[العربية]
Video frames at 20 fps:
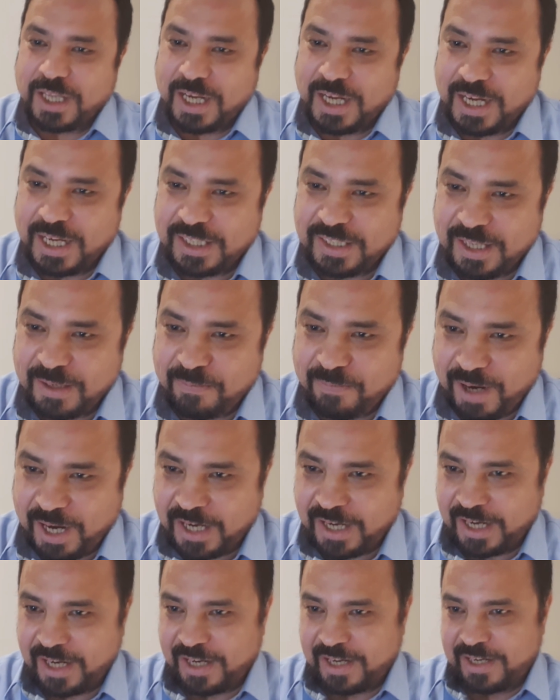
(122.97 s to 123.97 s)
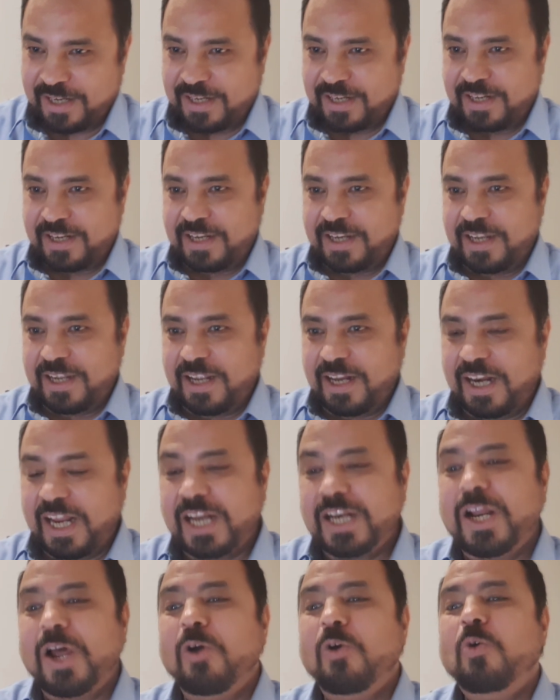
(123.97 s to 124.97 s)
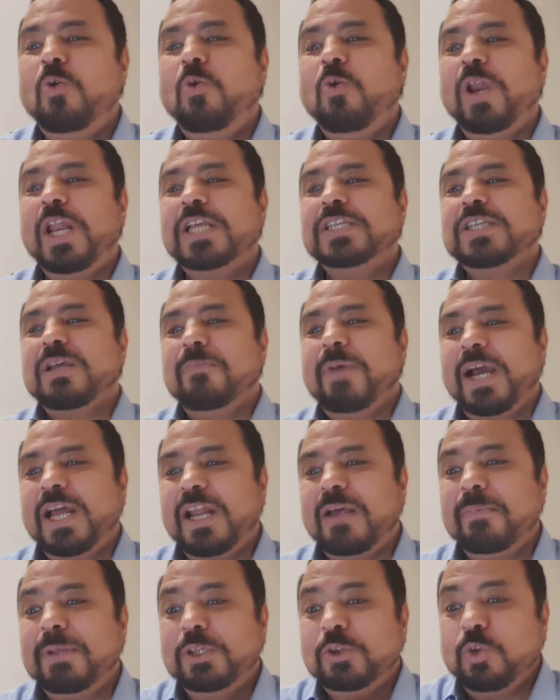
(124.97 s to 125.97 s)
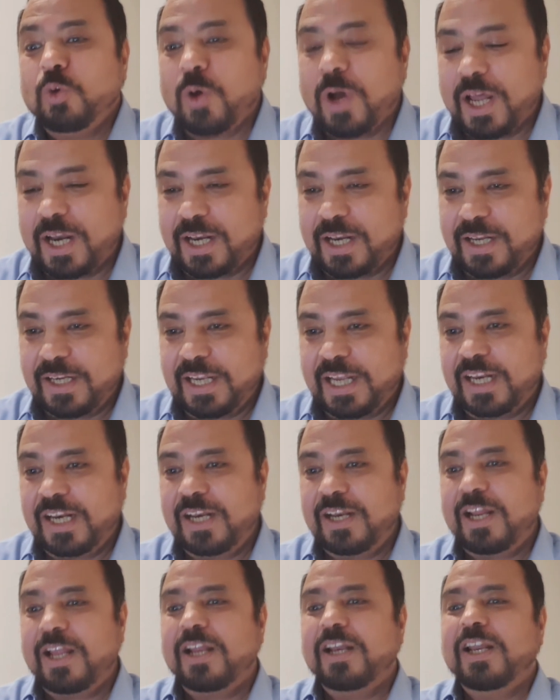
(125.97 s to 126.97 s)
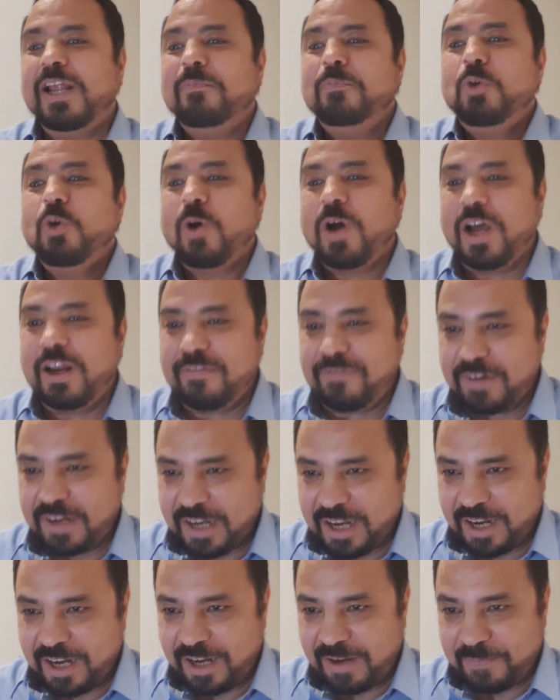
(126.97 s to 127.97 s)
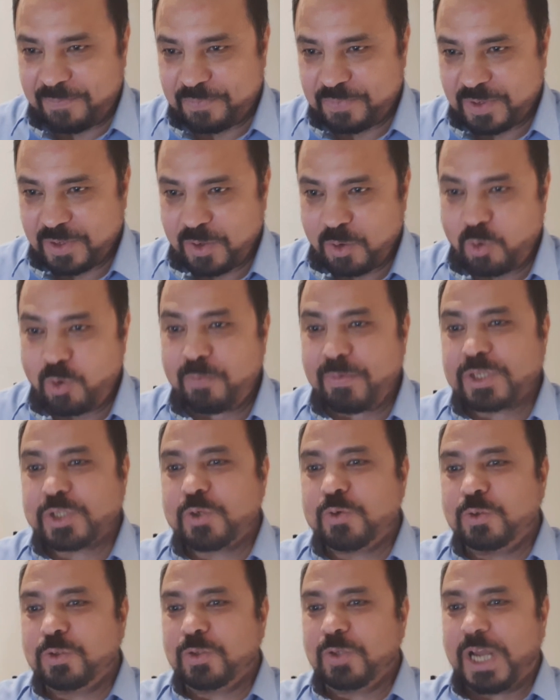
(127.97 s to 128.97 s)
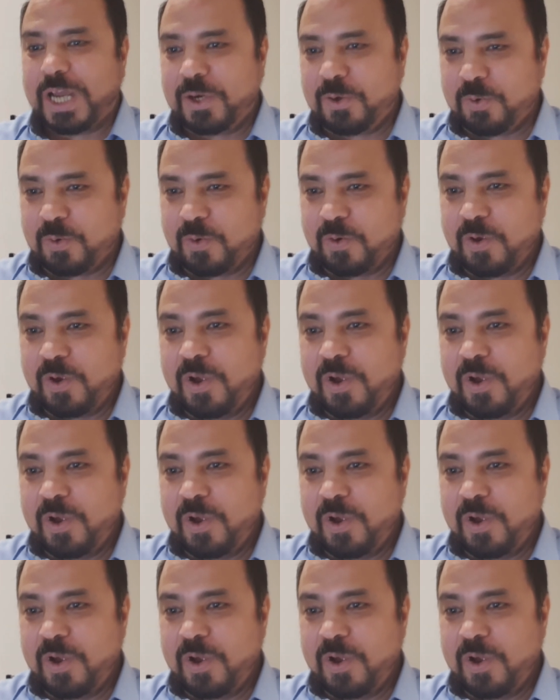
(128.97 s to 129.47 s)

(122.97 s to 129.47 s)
هذا المعنى لأنه هو ليس معنى منطوقا يعني لم يقل في الكلام هو مسكوت عنه